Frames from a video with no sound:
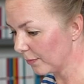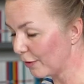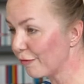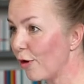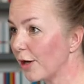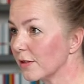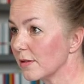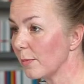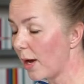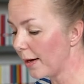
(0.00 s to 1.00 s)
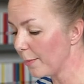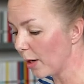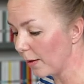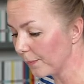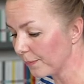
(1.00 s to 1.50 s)
Der Ford ist im
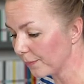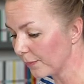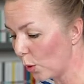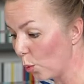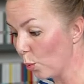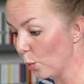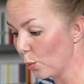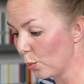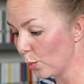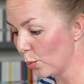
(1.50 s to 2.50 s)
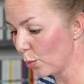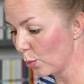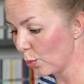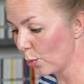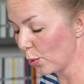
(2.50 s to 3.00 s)
Eimer. Oh.
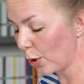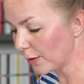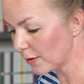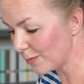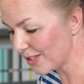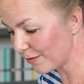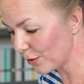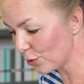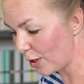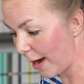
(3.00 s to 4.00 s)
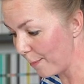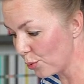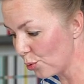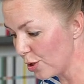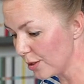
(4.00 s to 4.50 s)
Könnten Sie mich eventuell
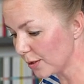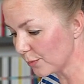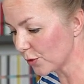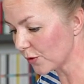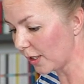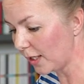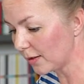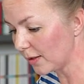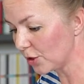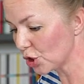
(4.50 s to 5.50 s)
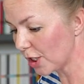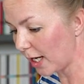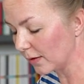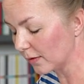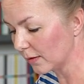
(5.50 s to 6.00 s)
abholen? Ich muss dringend in die
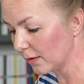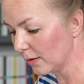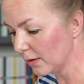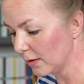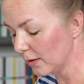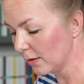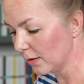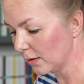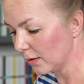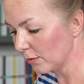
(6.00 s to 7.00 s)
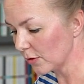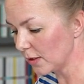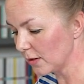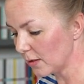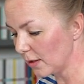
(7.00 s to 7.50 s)
Stadt. Wo
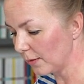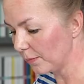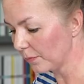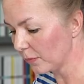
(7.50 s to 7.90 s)
sind sie denn?